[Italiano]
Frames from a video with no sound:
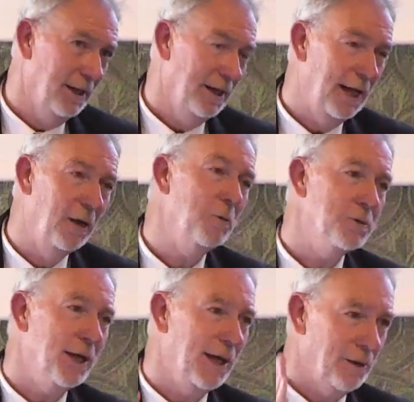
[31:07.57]

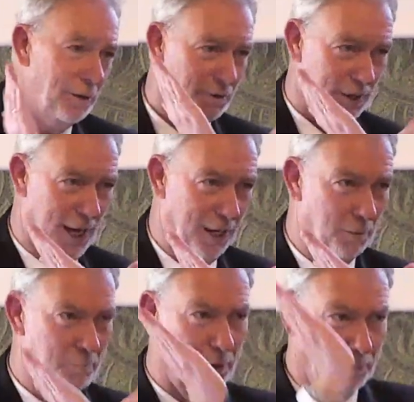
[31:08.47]
Nell'oceano è
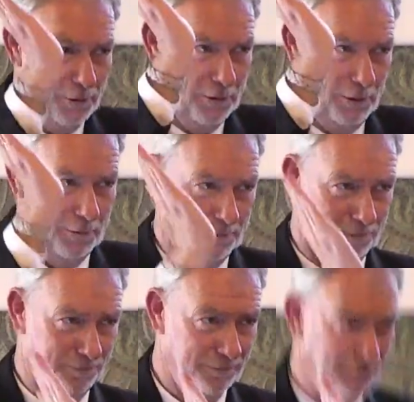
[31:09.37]
l'opposto.
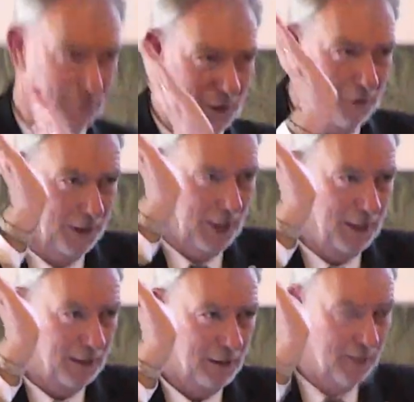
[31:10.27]

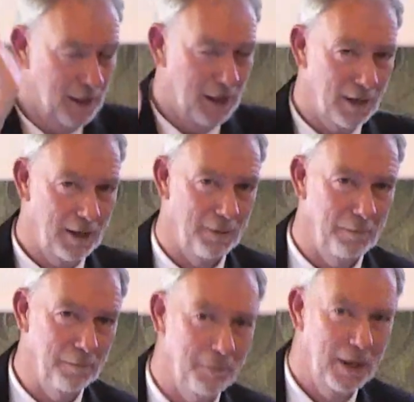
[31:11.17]
Okay?
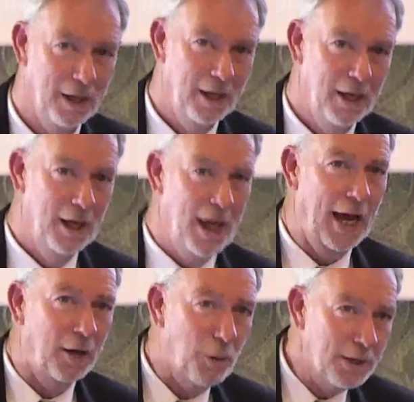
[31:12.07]
Um,
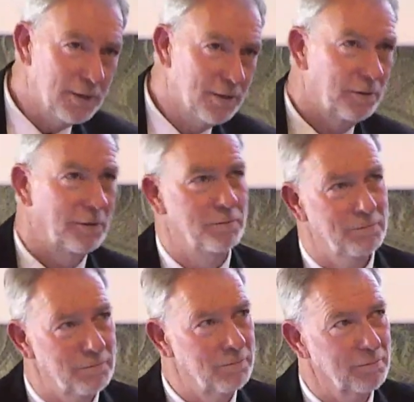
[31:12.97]
e
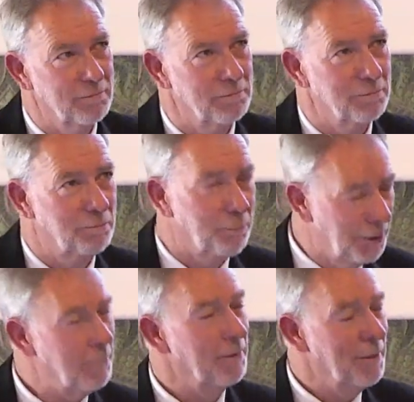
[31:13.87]
questo
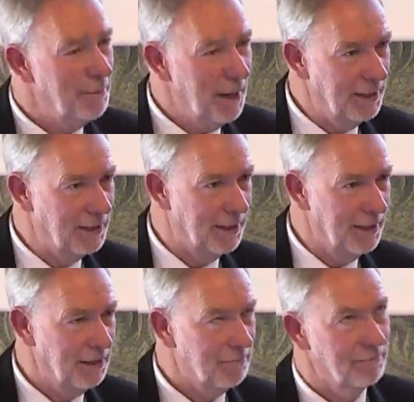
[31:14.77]

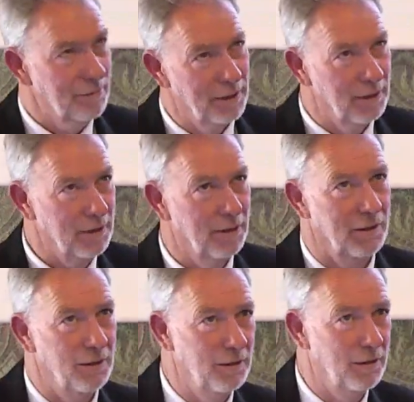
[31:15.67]
probabilmente uh,
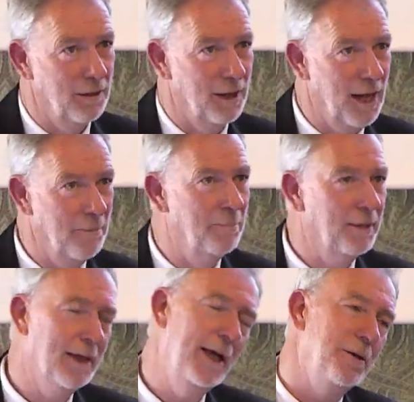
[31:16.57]
è
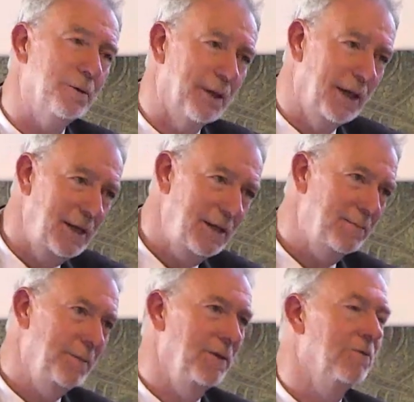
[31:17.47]
perché gli
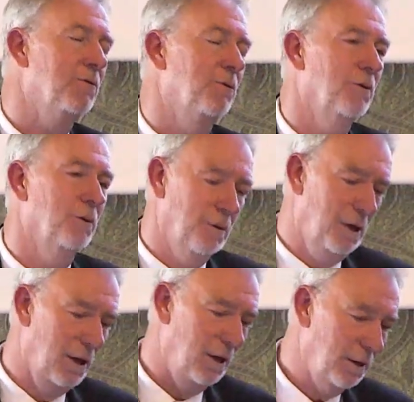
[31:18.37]
organismi sono
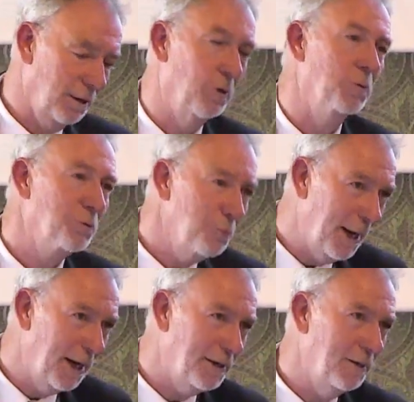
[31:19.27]
uh,
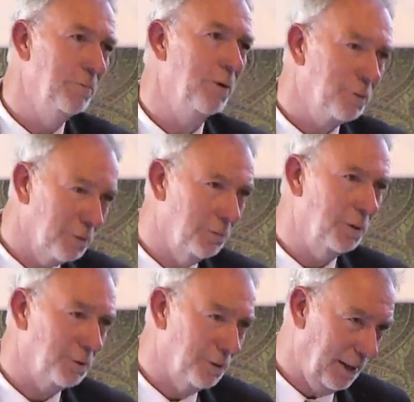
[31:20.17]
consumati molto
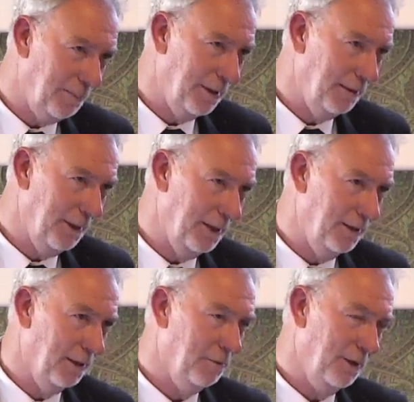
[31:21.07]
molto
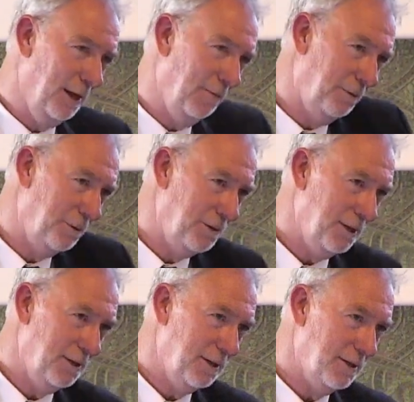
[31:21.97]
rapidamente, quindi la
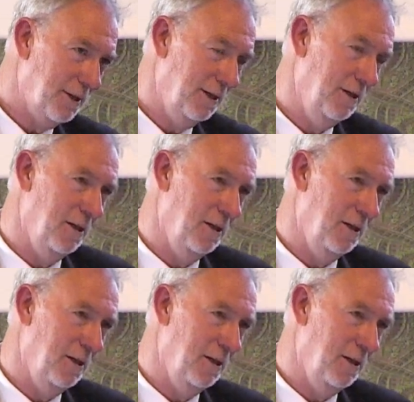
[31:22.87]
fotosintesi